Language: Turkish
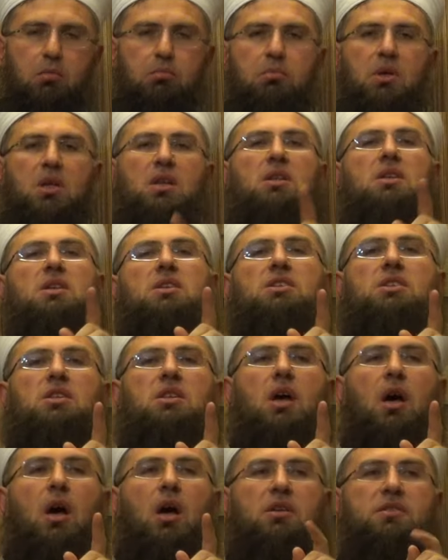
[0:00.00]
Bir kişi
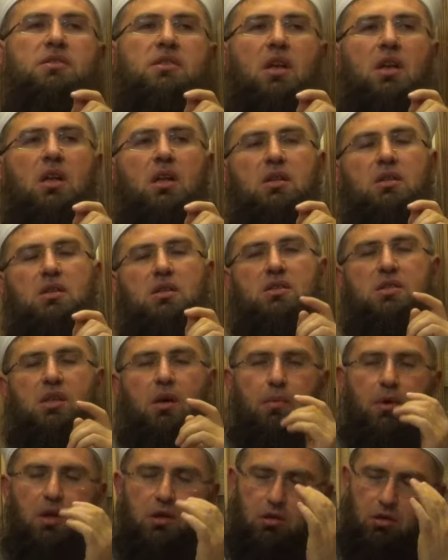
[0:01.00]
de hastalandığı
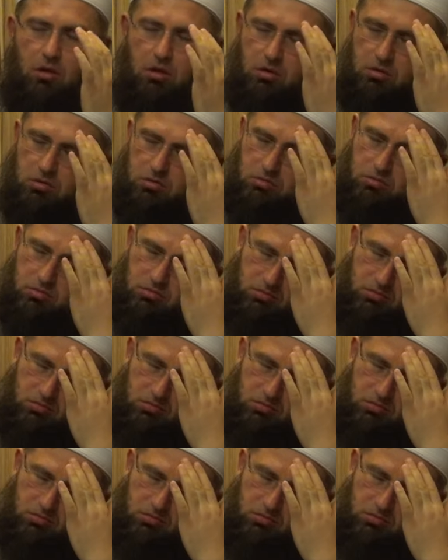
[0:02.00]
zaman diyor